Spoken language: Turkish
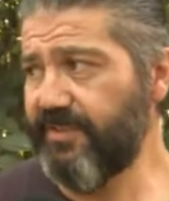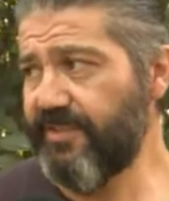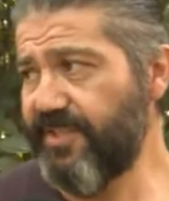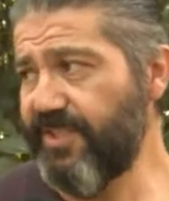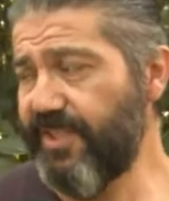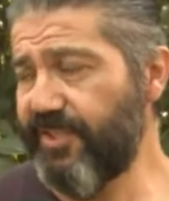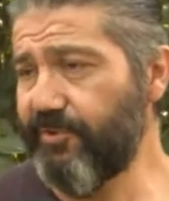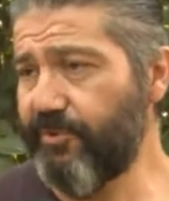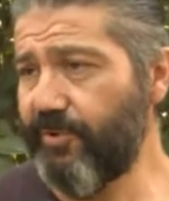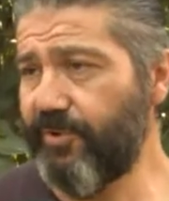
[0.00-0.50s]

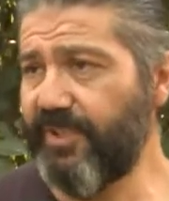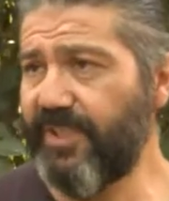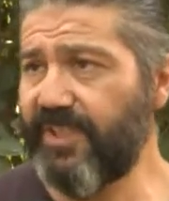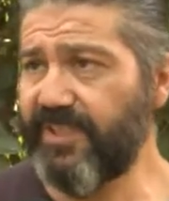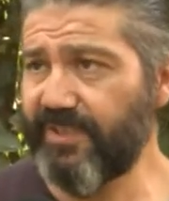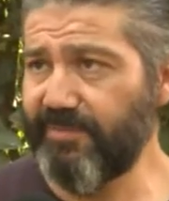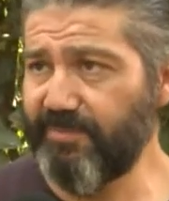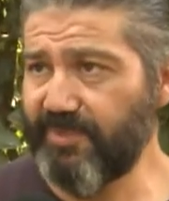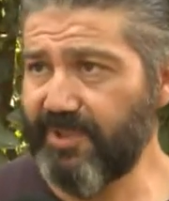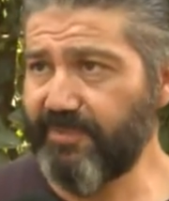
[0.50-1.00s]

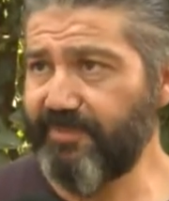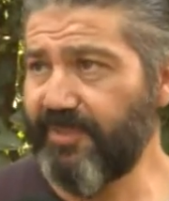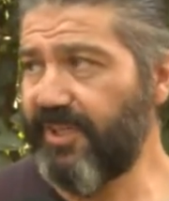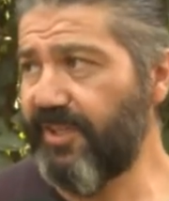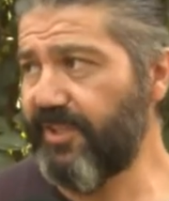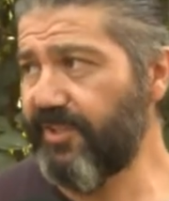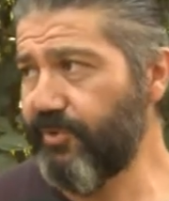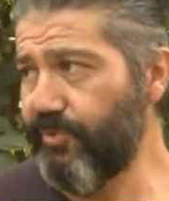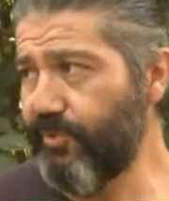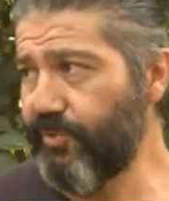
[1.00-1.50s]
sektörlerde
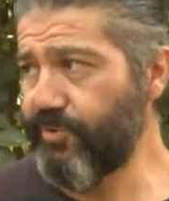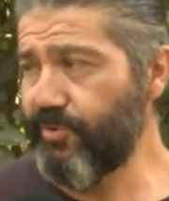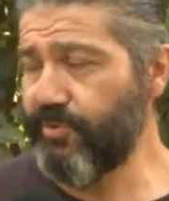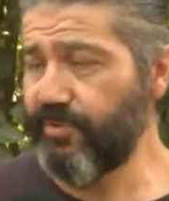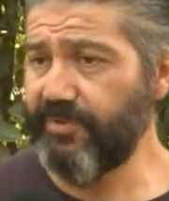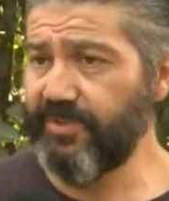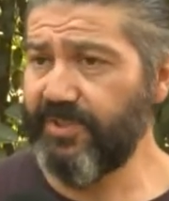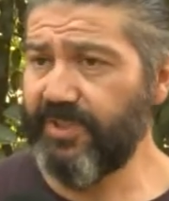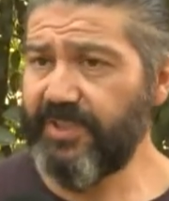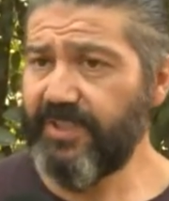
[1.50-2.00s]
mimari
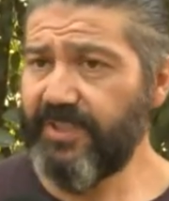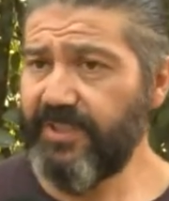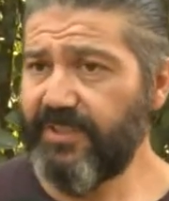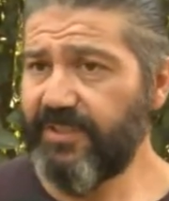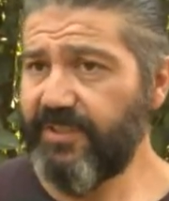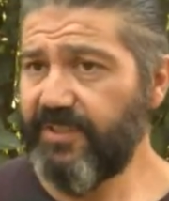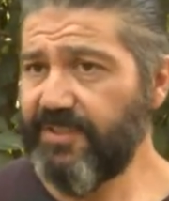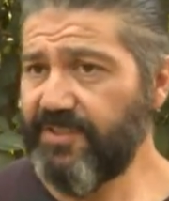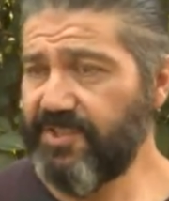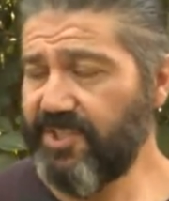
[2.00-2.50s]
olsun
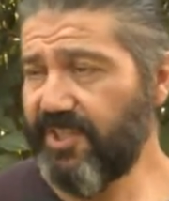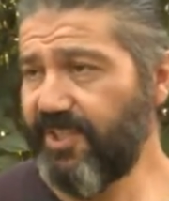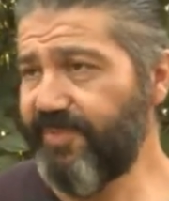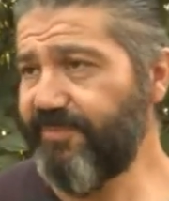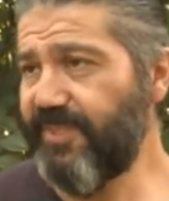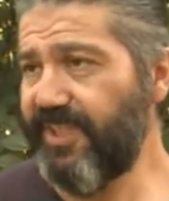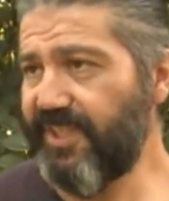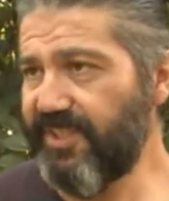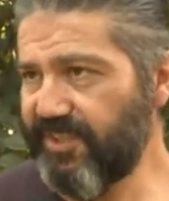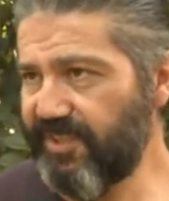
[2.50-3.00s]

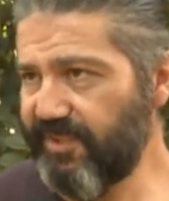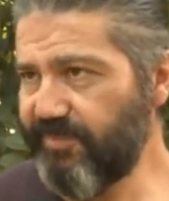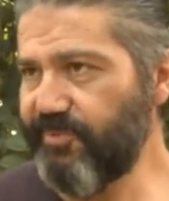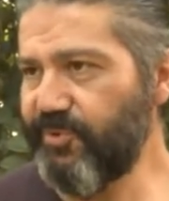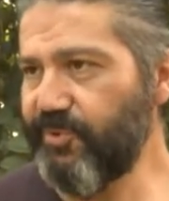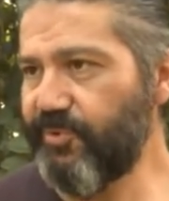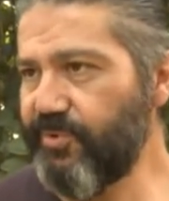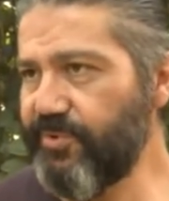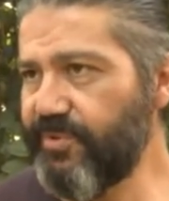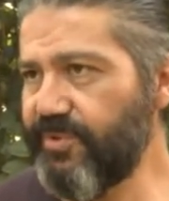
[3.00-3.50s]
çekimler de
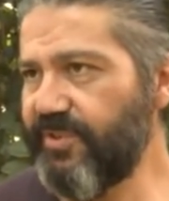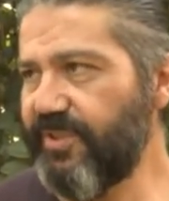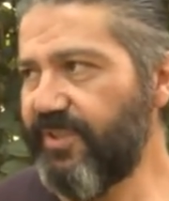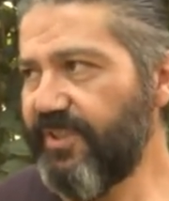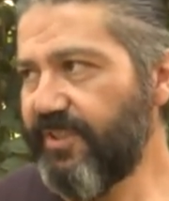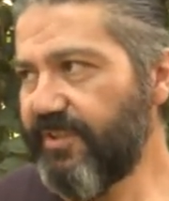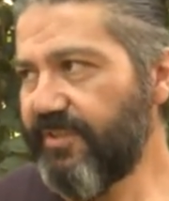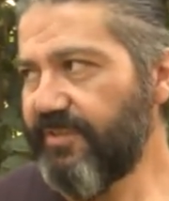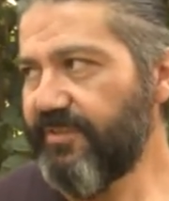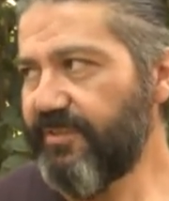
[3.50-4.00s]
yapıyoruz.
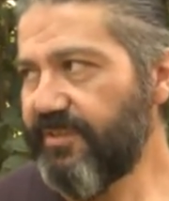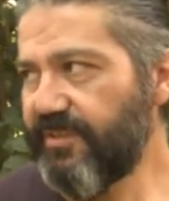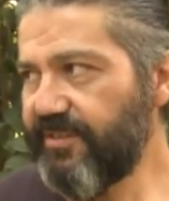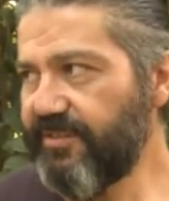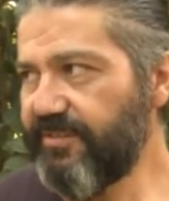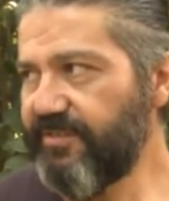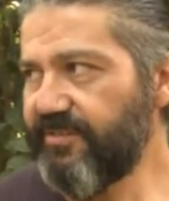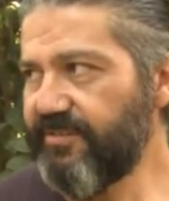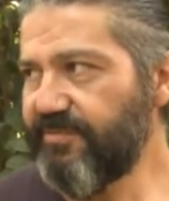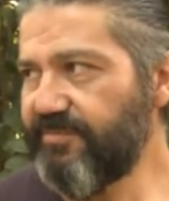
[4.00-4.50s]

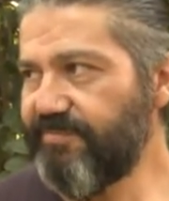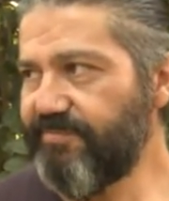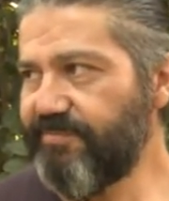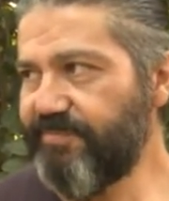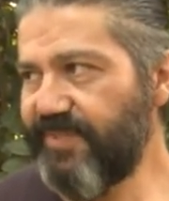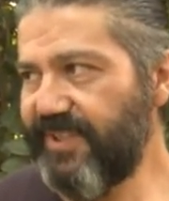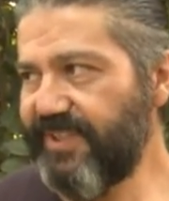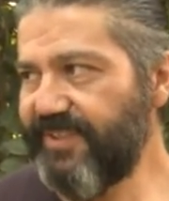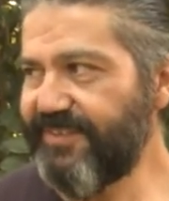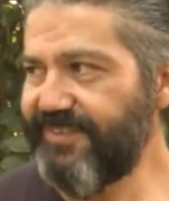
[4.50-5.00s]

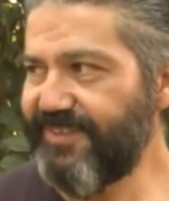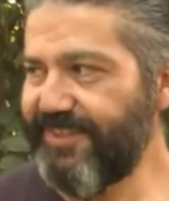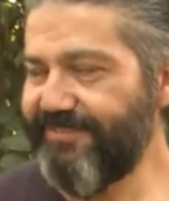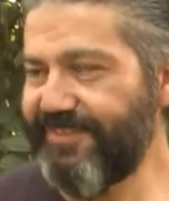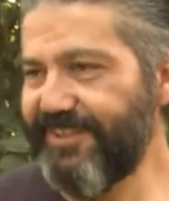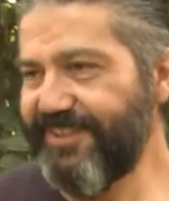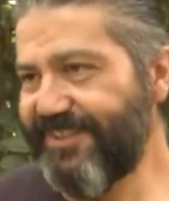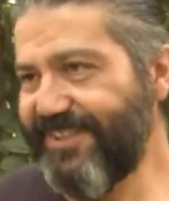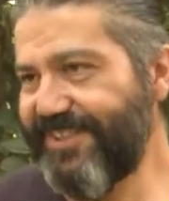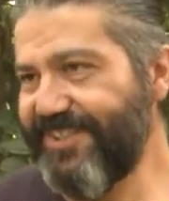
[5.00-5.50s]
Pek
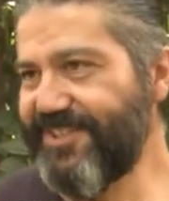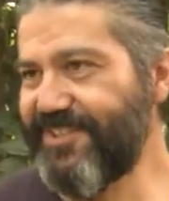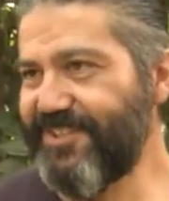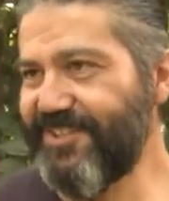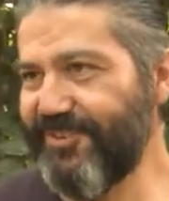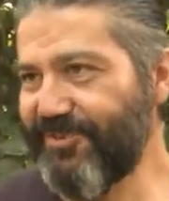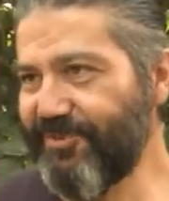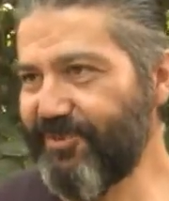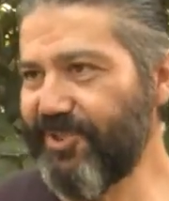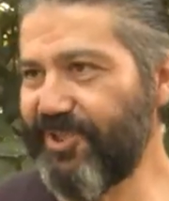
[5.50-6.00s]
devlet
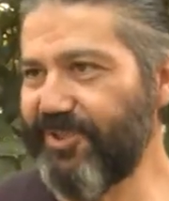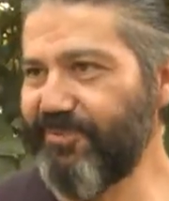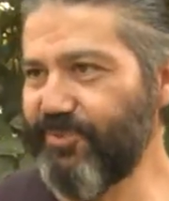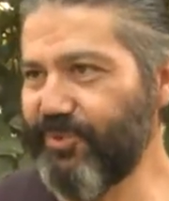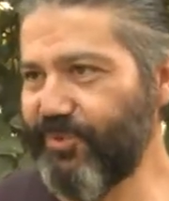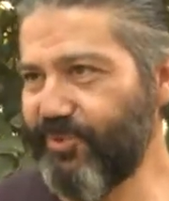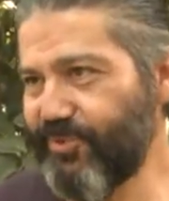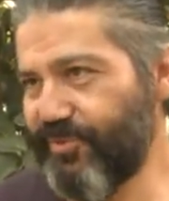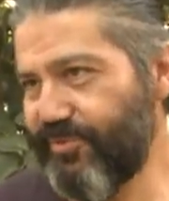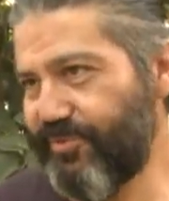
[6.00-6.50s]
desteğini
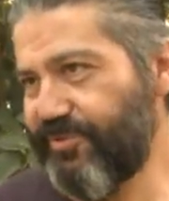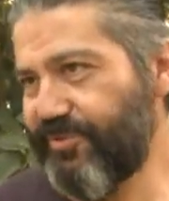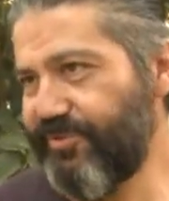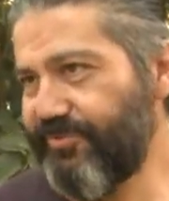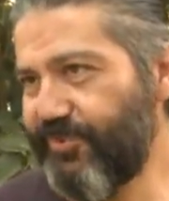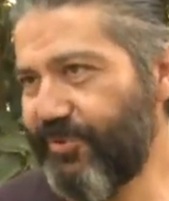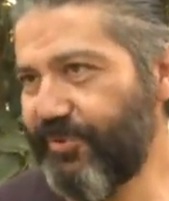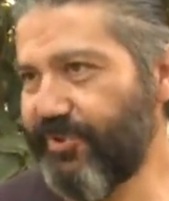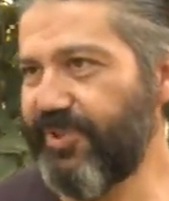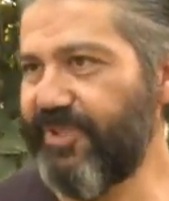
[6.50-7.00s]
göremiyoruz
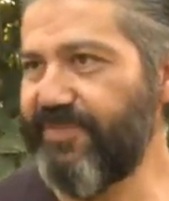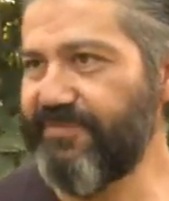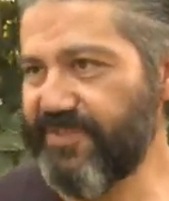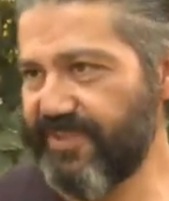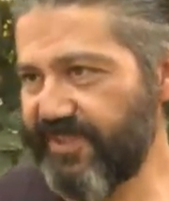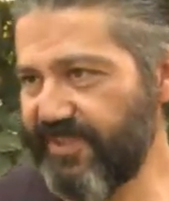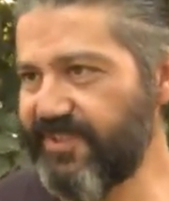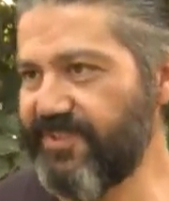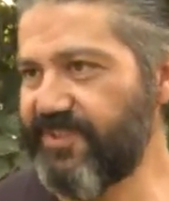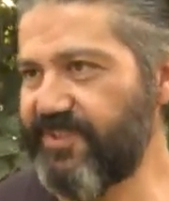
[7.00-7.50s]
fotoğraf
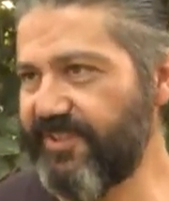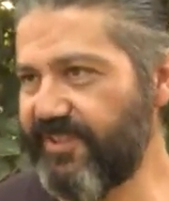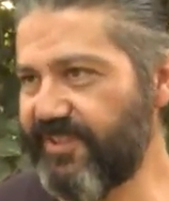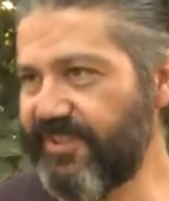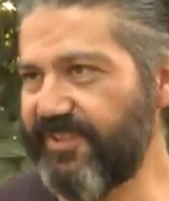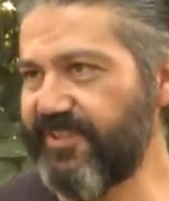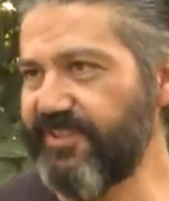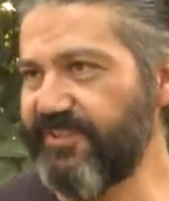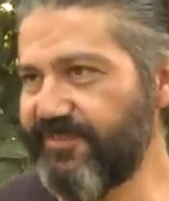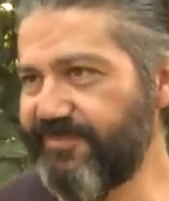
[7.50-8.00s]

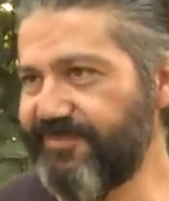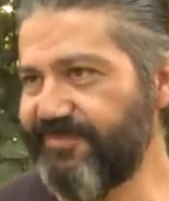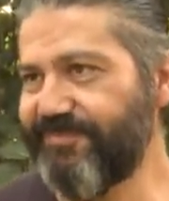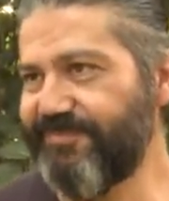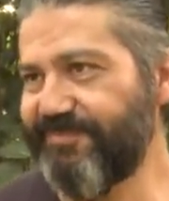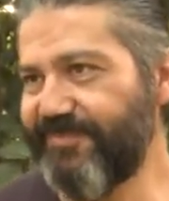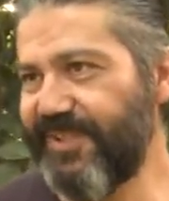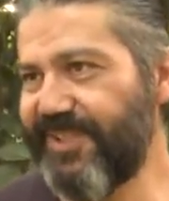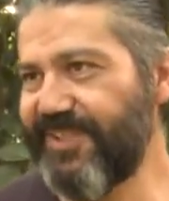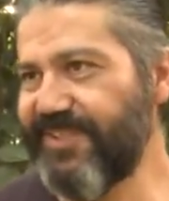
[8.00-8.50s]
sanatçılarına
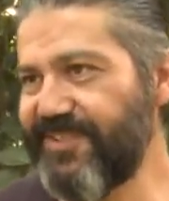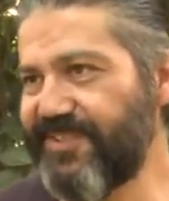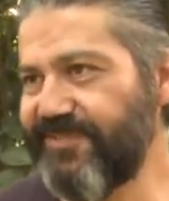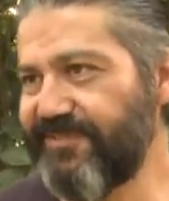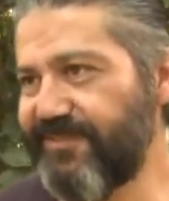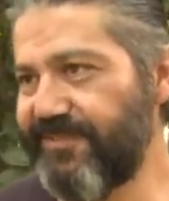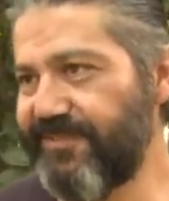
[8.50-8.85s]
maalesef.